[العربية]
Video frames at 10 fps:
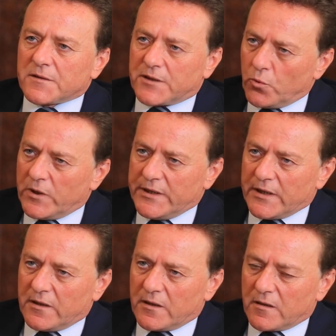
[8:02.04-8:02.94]

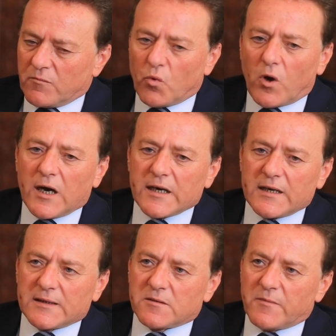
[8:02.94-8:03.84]
دوليا
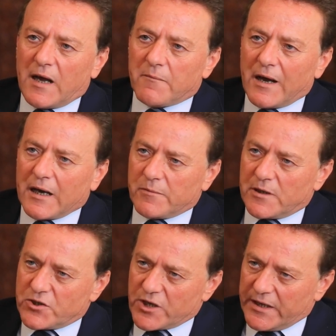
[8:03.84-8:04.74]
مقارنه مع ما قبل
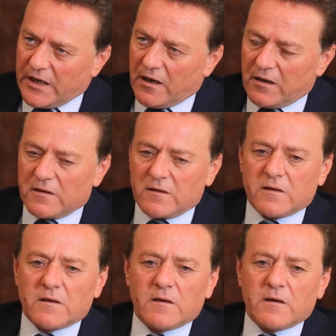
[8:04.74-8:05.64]
الجائحه
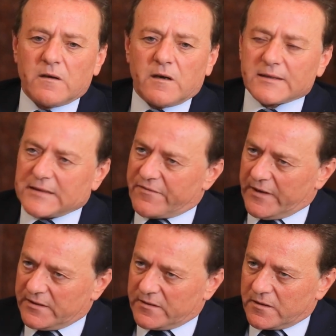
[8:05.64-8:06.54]

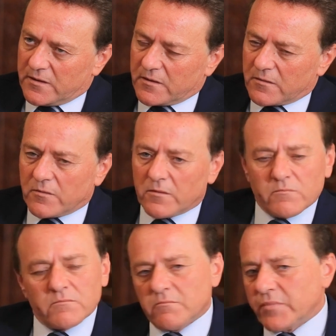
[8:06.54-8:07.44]
ارتفعت
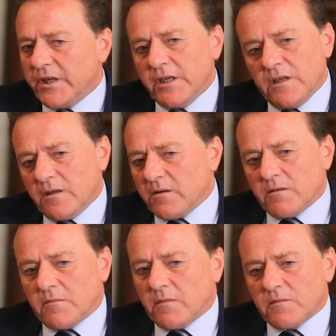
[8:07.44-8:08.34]
ب
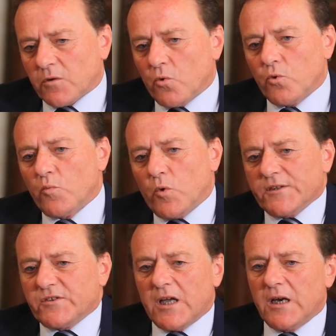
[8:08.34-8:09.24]
نقولوا
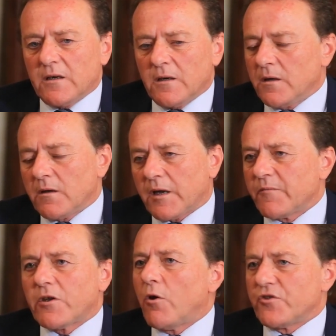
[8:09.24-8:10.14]
معدل 25%
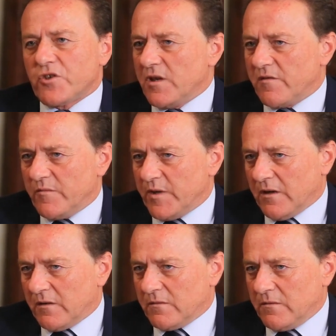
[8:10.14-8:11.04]

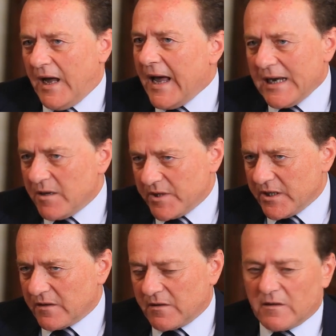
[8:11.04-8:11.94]

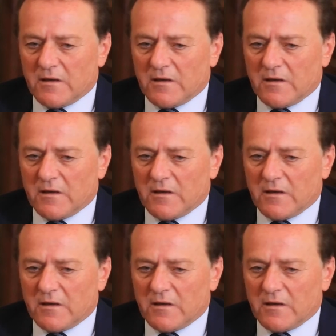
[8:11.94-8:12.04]
عالميا